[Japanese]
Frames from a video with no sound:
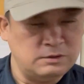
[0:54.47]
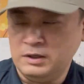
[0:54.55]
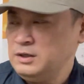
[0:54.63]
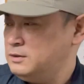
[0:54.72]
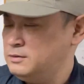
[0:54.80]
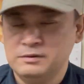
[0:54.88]
あ
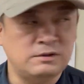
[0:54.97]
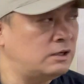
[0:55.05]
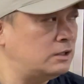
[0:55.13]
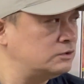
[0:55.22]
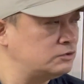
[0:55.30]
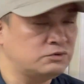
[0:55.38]
れ
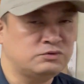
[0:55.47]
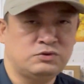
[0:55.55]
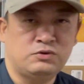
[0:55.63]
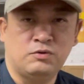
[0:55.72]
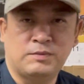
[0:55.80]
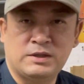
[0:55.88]
あちょ
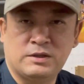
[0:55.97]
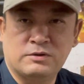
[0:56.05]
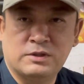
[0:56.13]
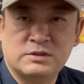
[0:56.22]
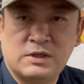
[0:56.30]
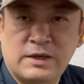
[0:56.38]
ちょっと待って
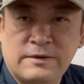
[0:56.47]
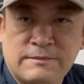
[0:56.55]
ください、